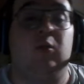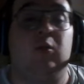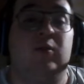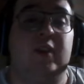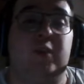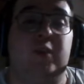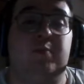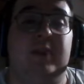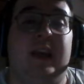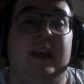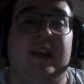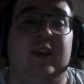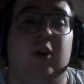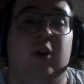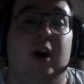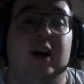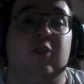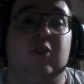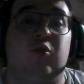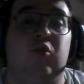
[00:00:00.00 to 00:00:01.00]
On espère qu'il y
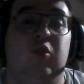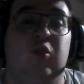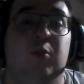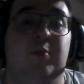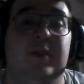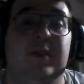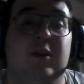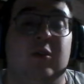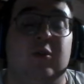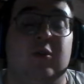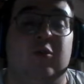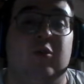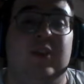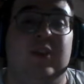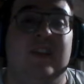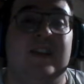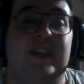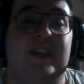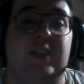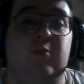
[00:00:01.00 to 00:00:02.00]
aura du,
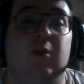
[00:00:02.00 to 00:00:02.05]
du